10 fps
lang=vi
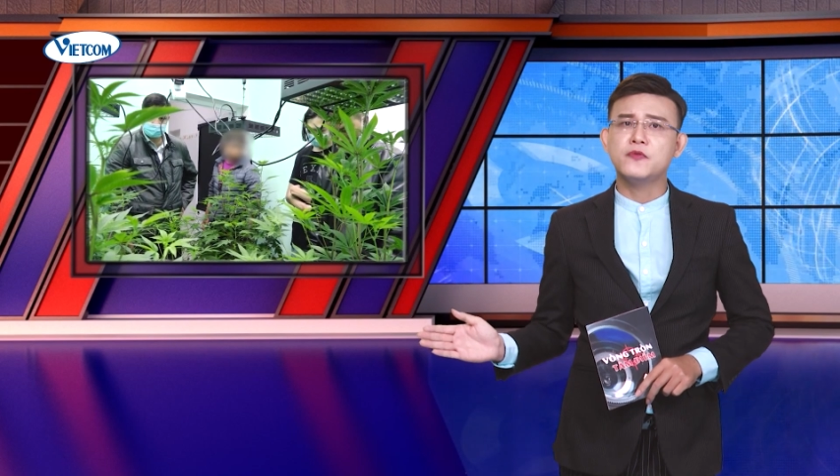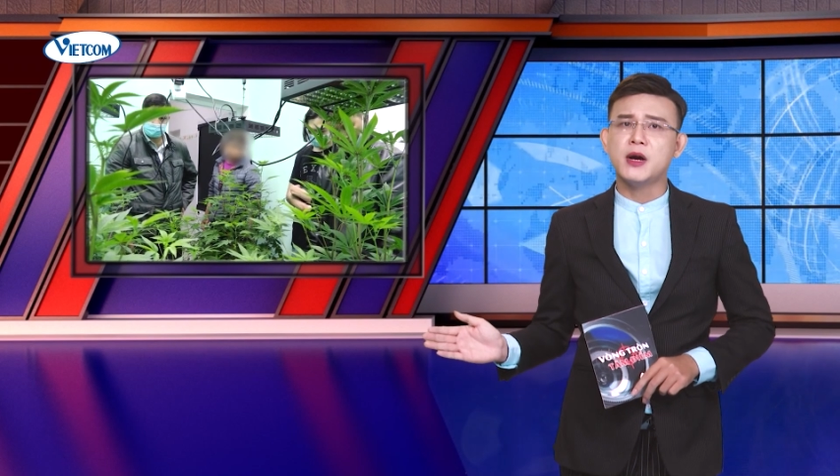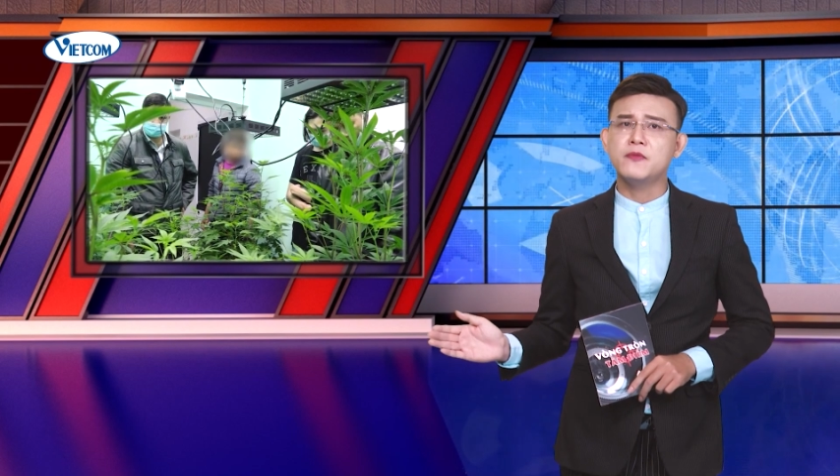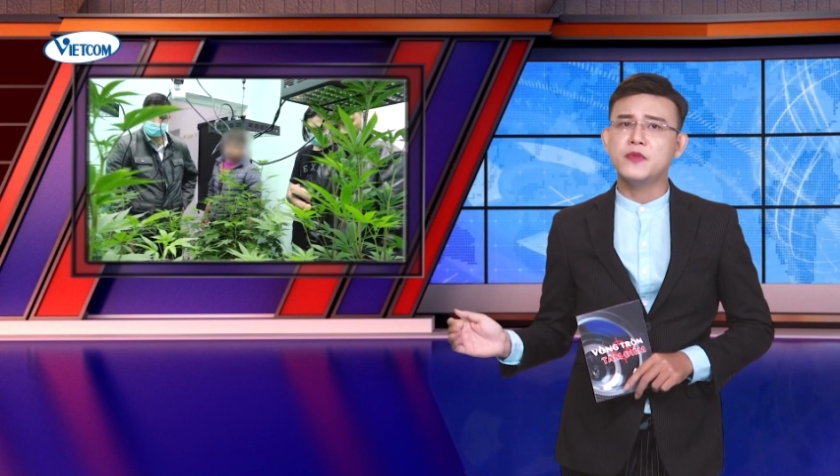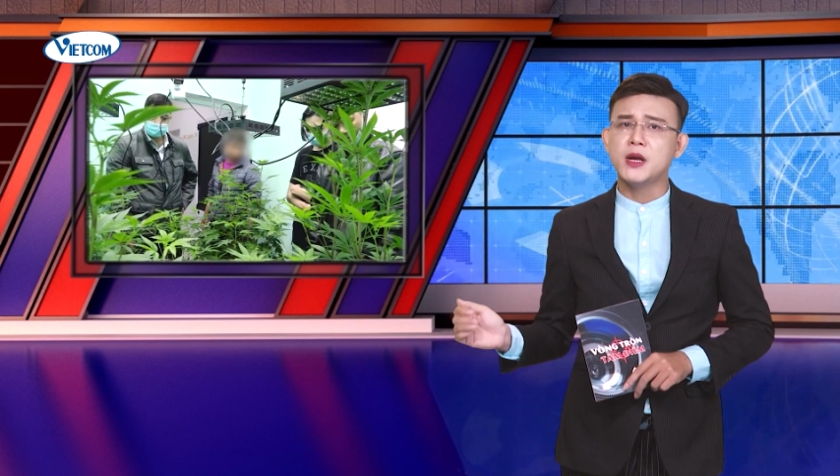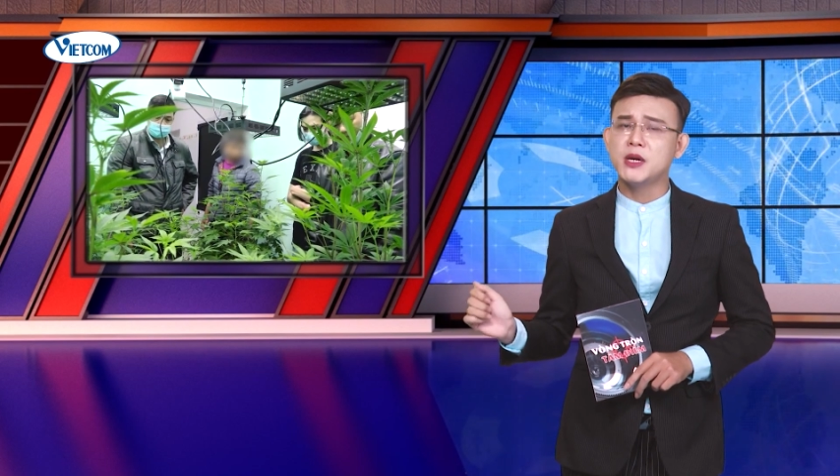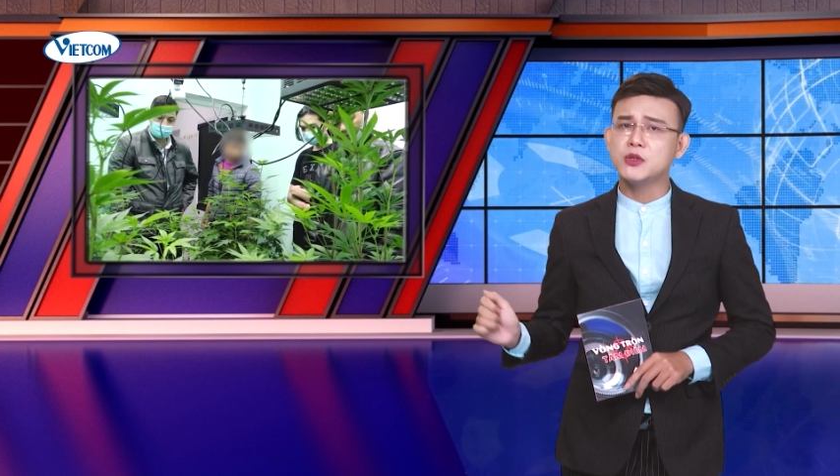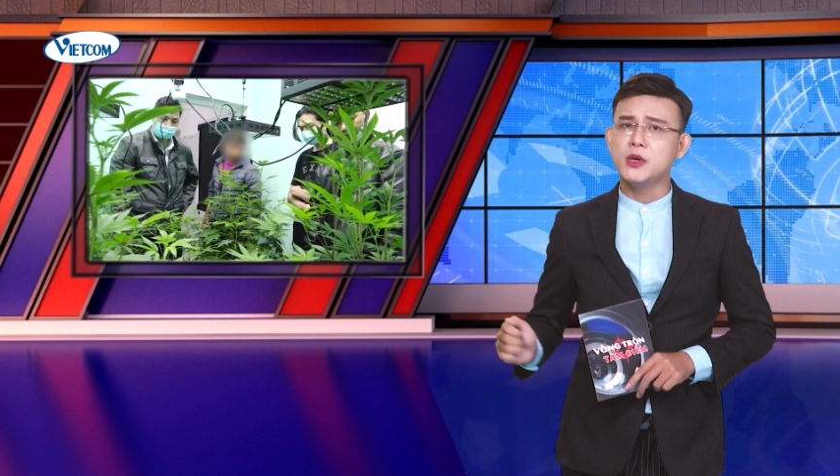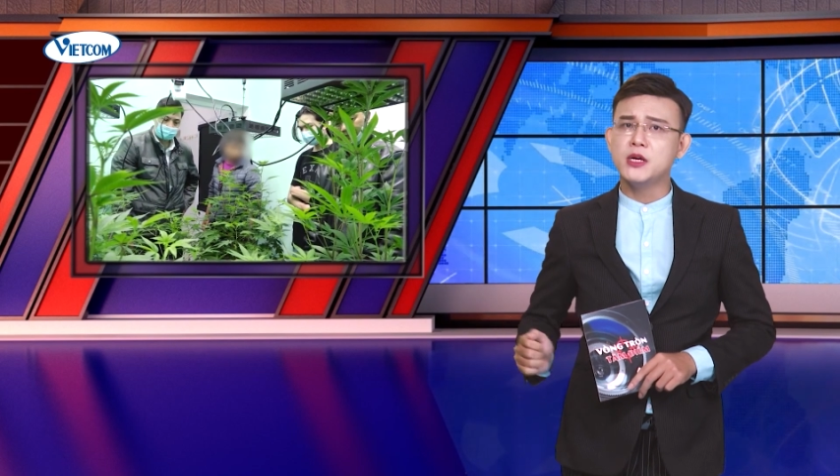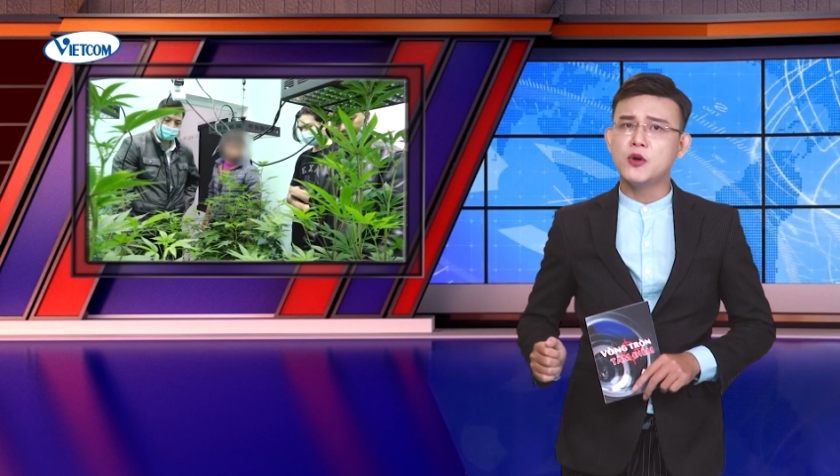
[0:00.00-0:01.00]
phạm về ma
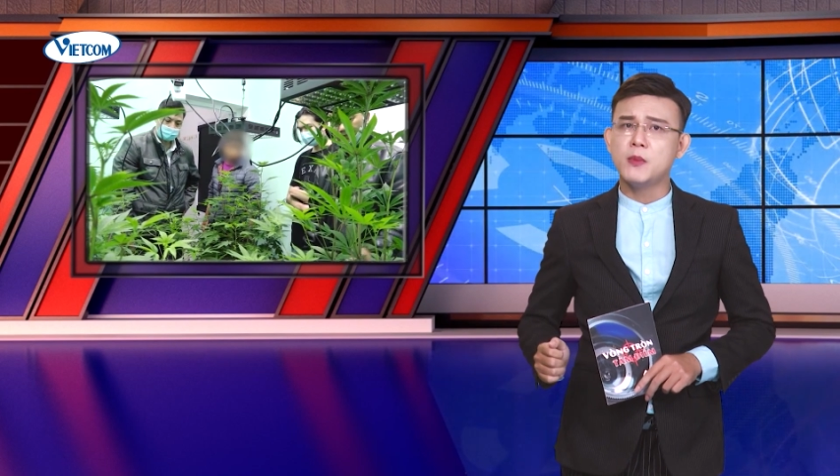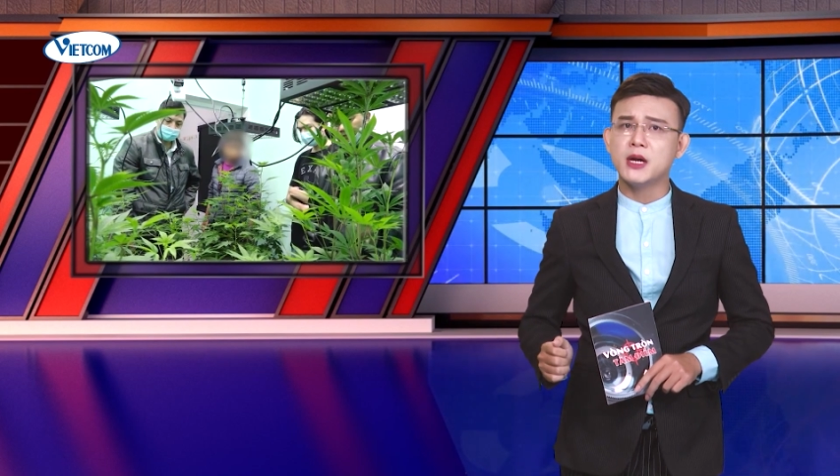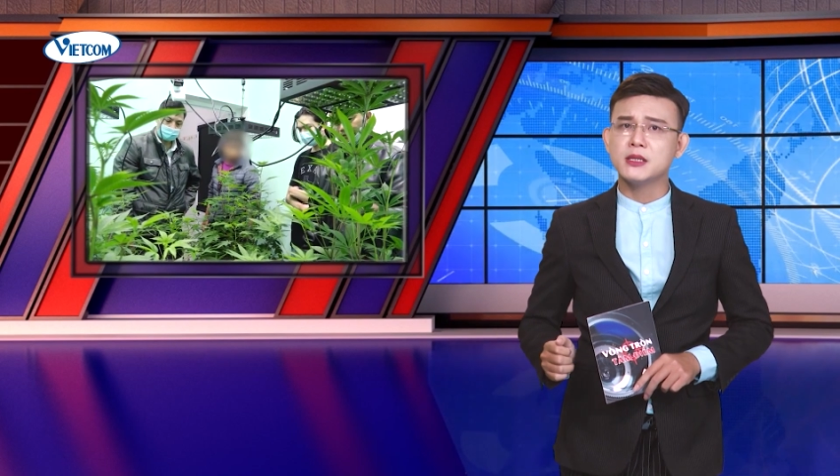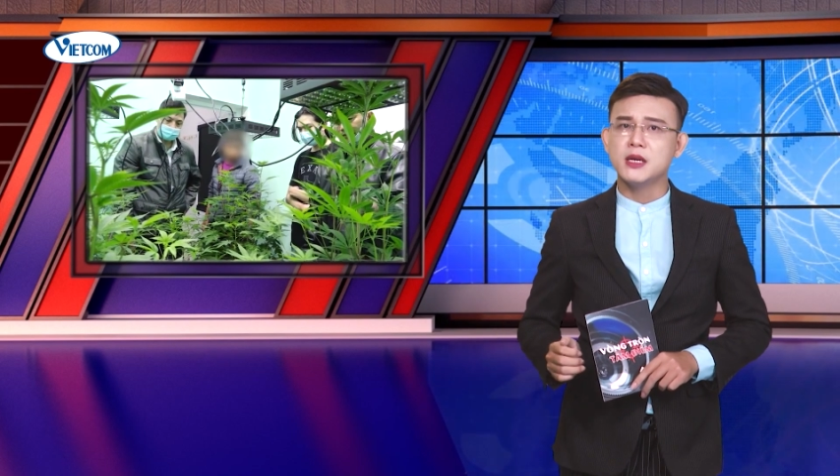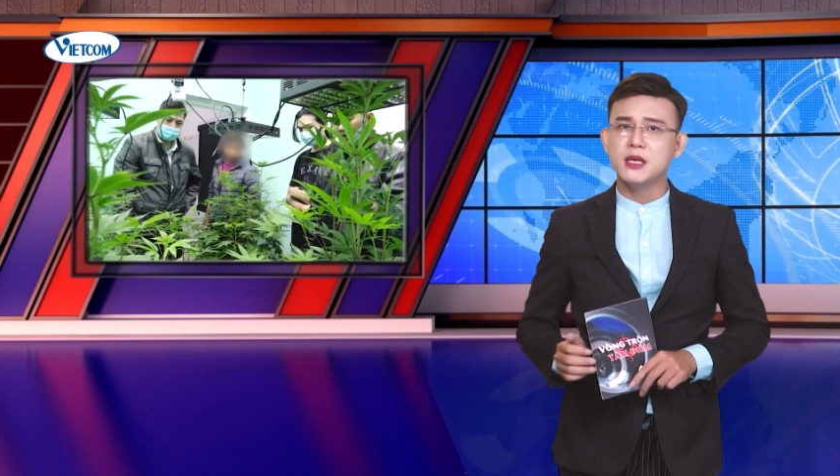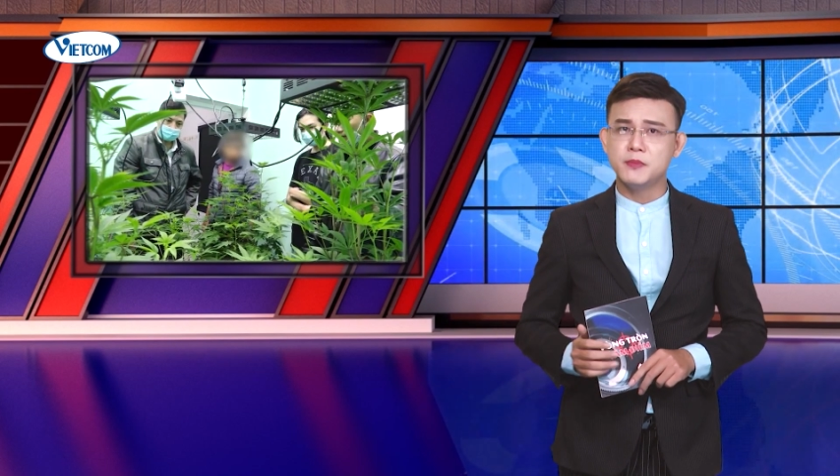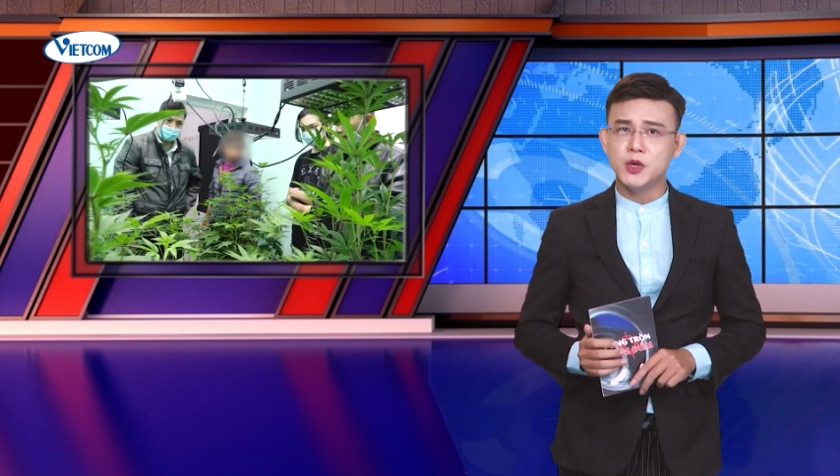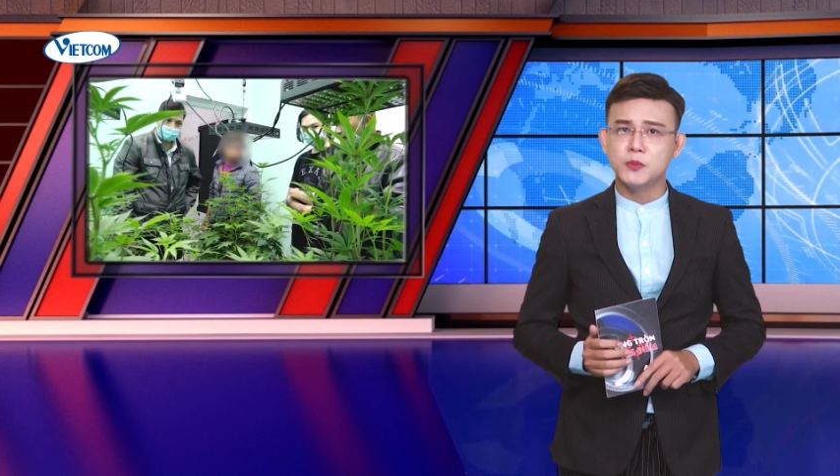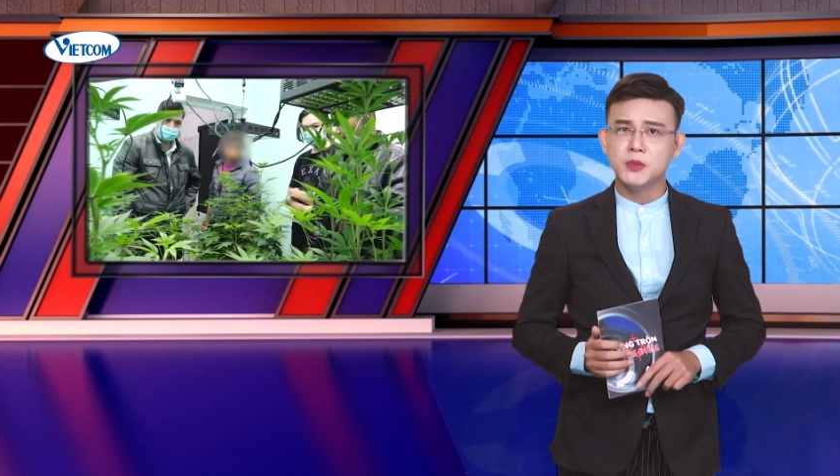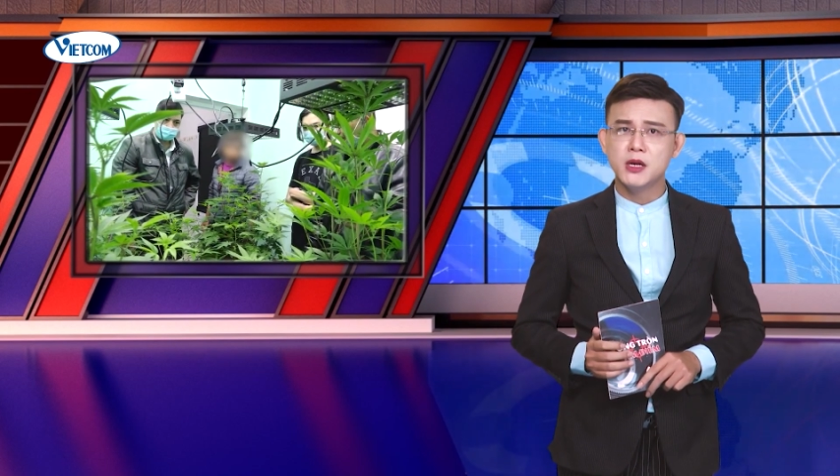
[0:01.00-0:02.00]
túy Công an tỉnh Lâm
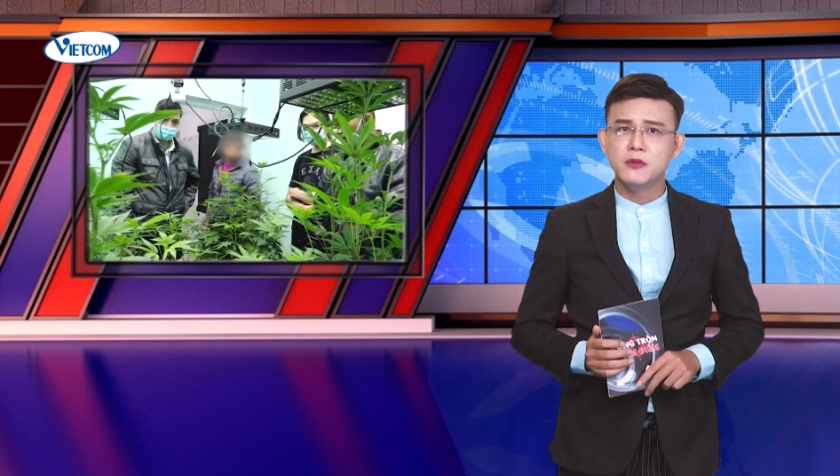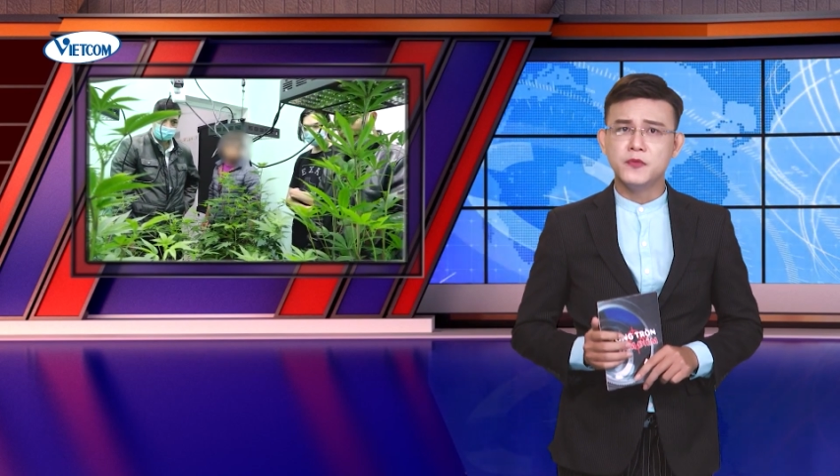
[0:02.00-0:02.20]
Đồng